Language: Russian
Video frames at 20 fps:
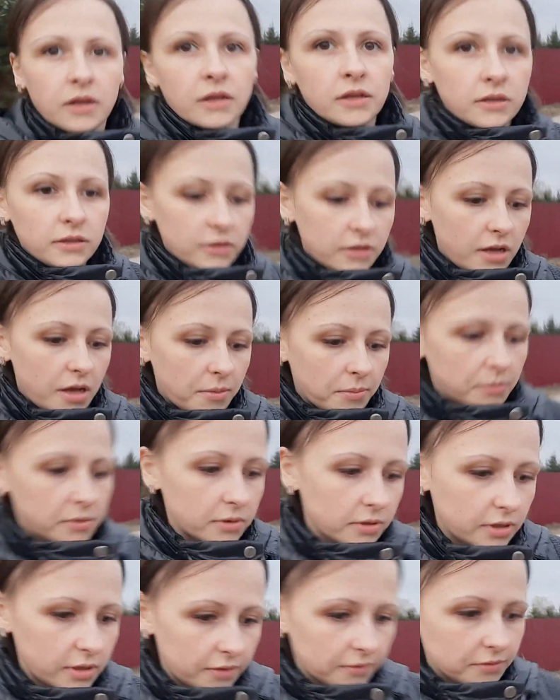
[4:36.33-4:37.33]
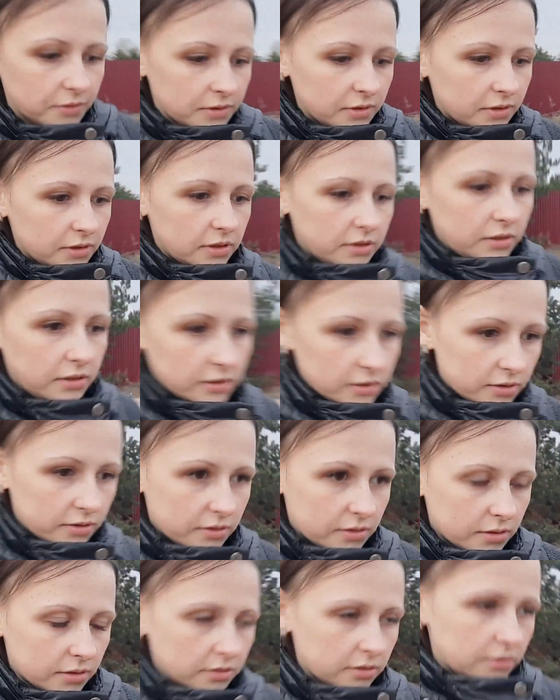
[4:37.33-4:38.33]
Нам главное
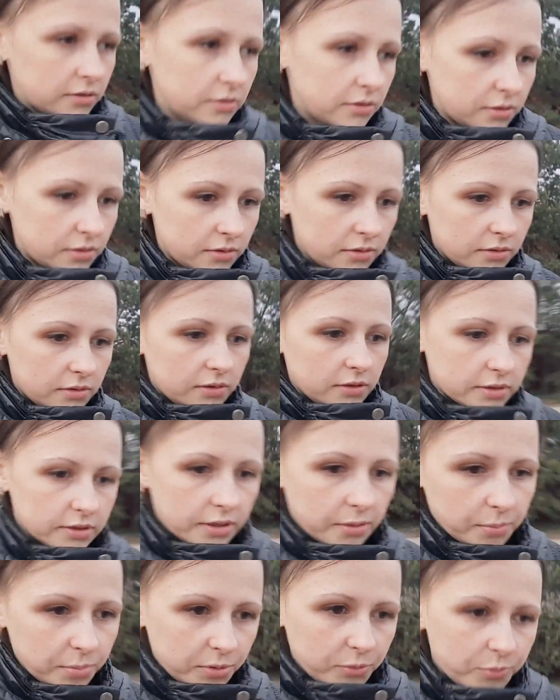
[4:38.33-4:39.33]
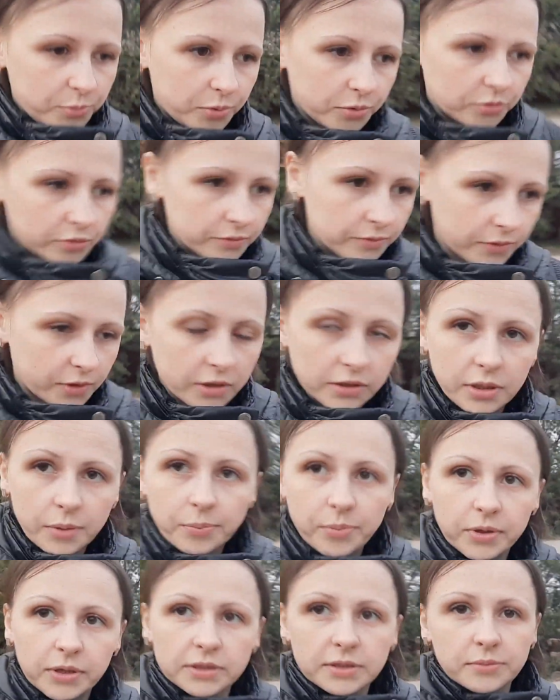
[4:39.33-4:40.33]
это не забыть потом, когда
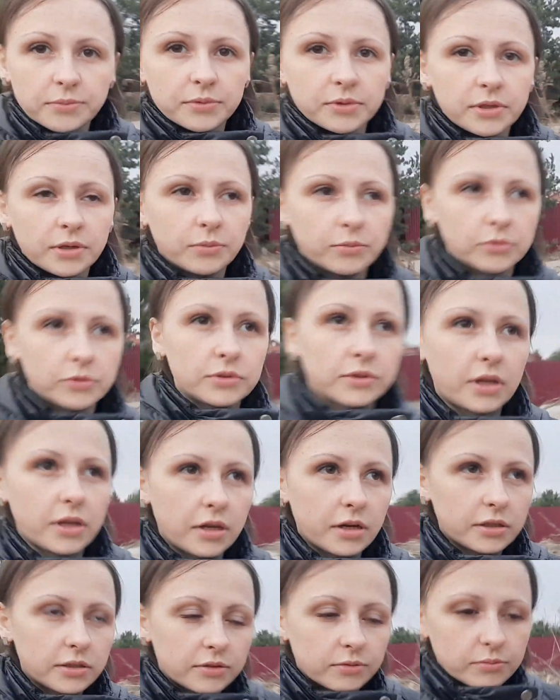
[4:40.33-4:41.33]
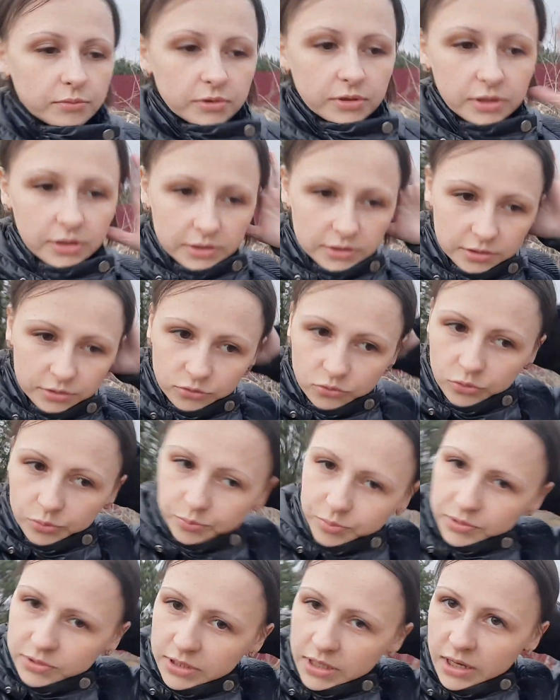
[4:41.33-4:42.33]
поедем домой, заехать в магазин,
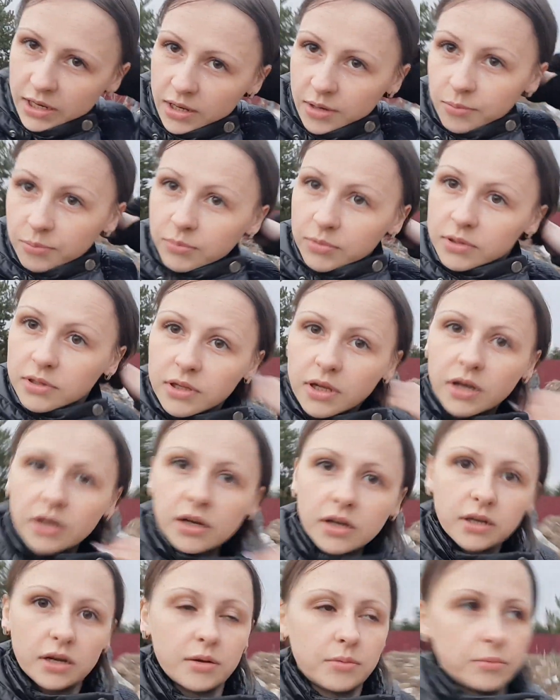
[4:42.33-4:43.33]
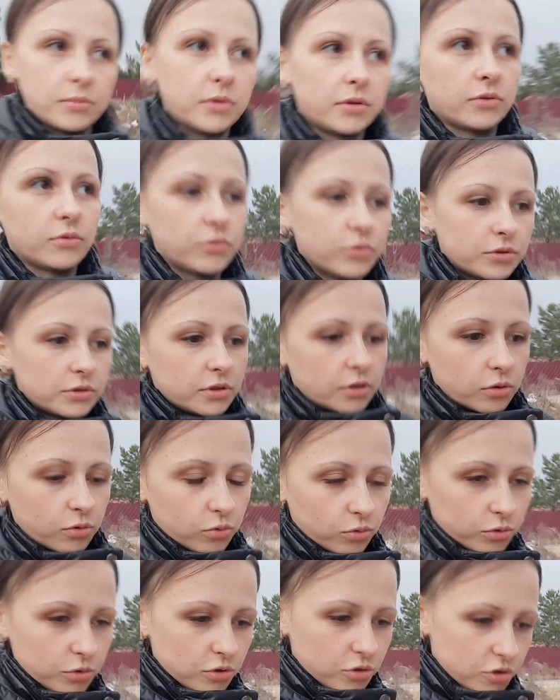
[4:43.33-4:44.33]
купить молока. Молоко
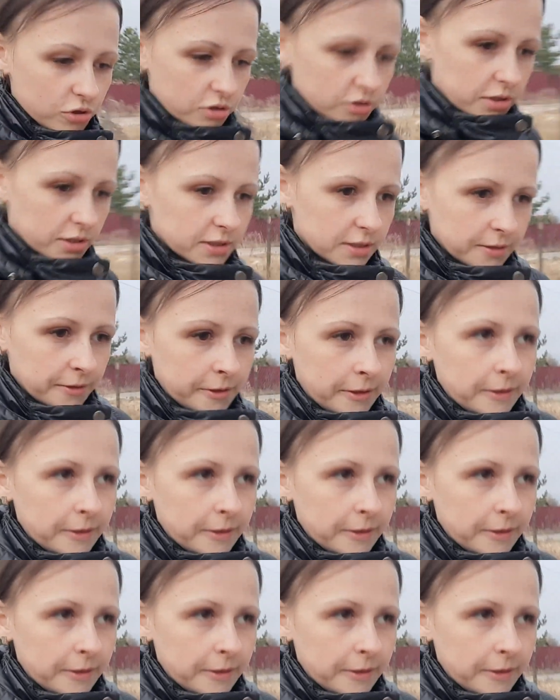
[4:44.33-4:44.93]
закончилось.